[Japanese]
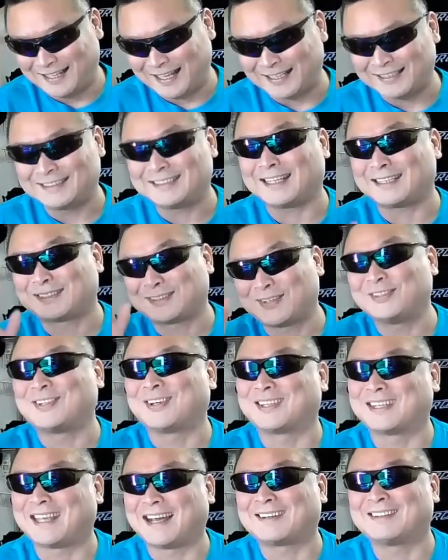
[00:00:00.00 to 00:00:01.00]
で、じゃあ今
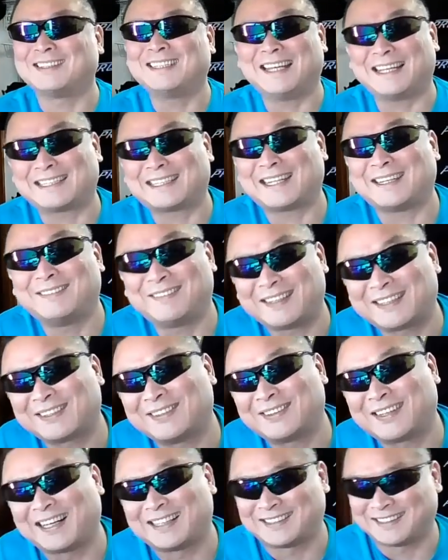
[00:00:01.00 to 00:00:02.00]
度逆にやってみま
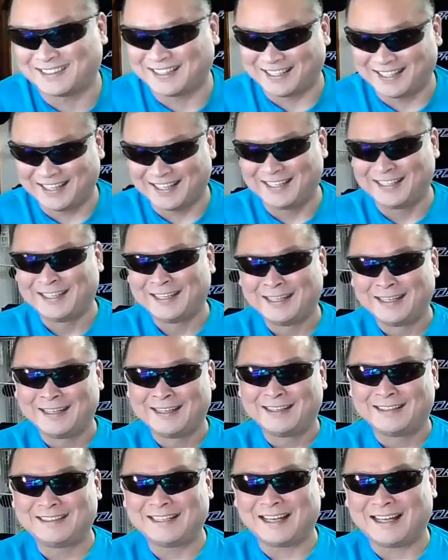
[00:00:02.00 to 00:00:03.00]
しょうかってね。
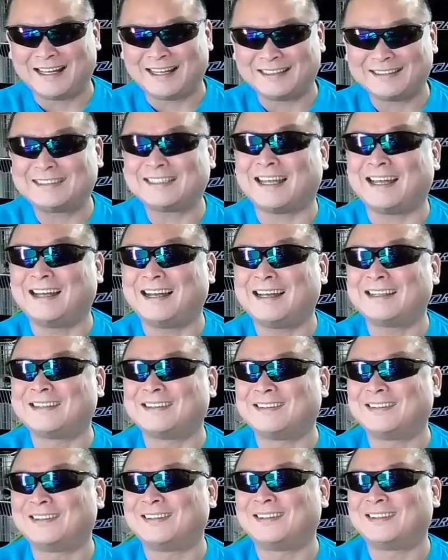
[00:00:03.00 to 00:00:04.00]
じゃあ、じゃあ、あ
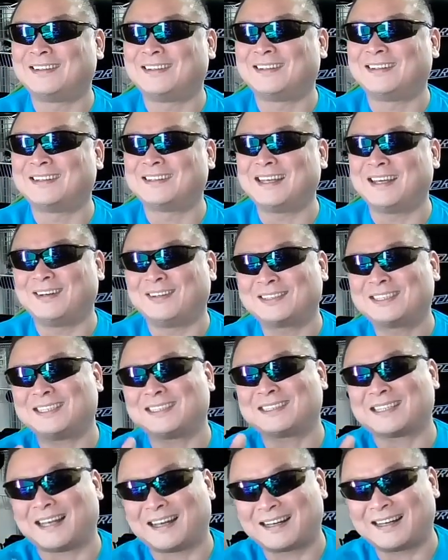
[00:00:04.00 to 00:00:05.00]
のー、で、おじ
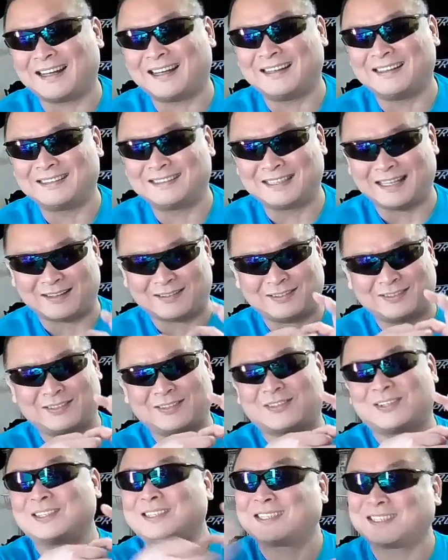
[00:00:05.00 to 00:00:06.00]
いさんが、じゃあ今度
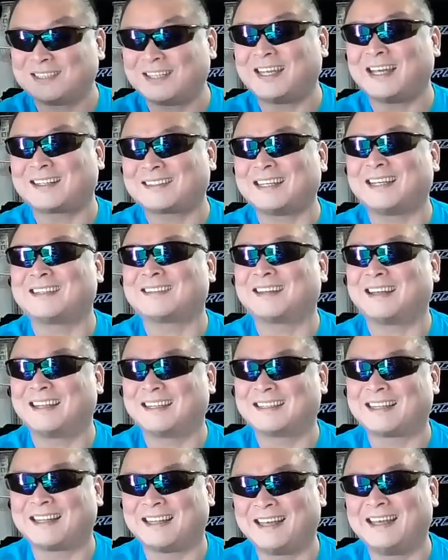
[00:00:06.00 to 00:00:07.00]
こっちの役やってく
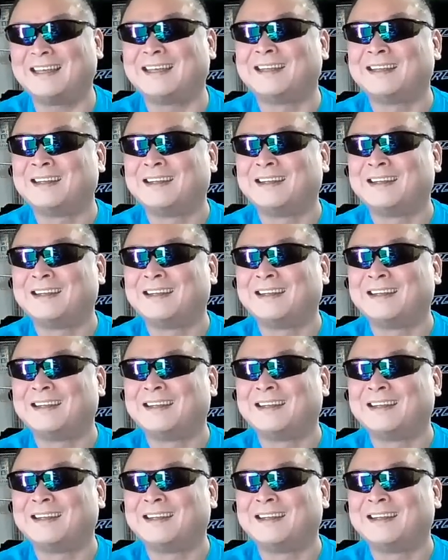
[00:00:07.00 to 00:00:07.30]
れてね。